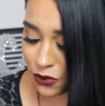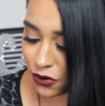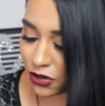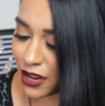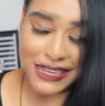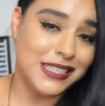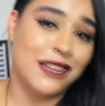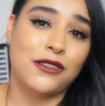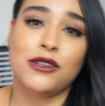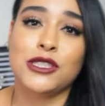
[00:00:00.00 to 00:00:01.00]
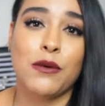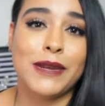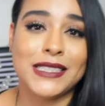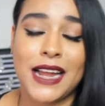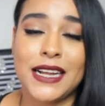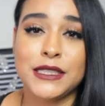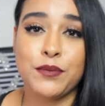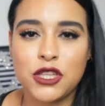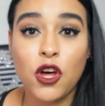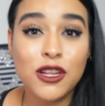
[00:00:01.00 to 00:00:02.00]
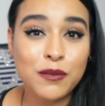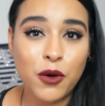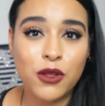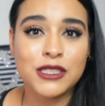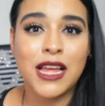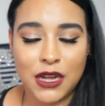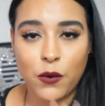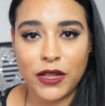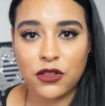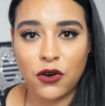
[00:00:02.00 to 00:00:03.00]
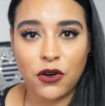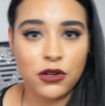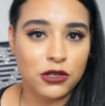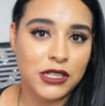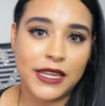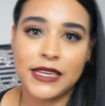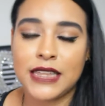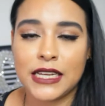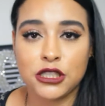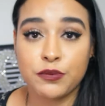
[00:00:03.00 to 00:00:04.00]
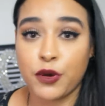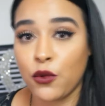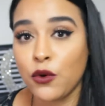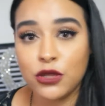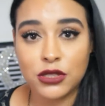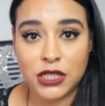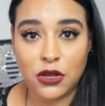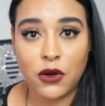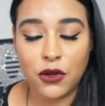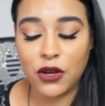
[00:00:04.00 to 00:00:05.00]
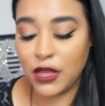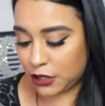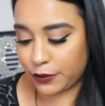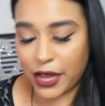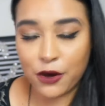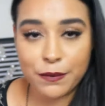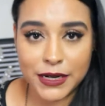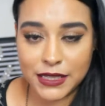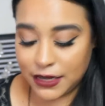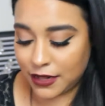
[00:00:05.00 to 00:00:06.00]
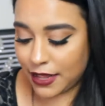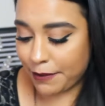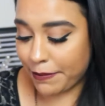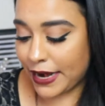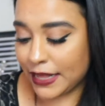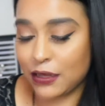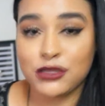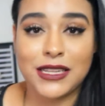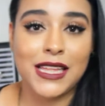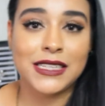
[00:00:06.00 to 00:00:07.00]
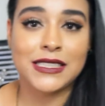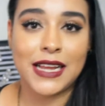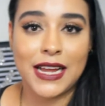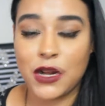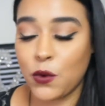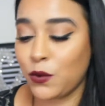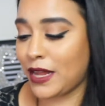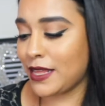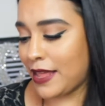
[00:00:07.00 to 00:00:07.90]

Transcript: Son en centros comerciales. De todos modos, si encuentro los links a esos productos y todo, se los voy a compartir para que ustedes tengan una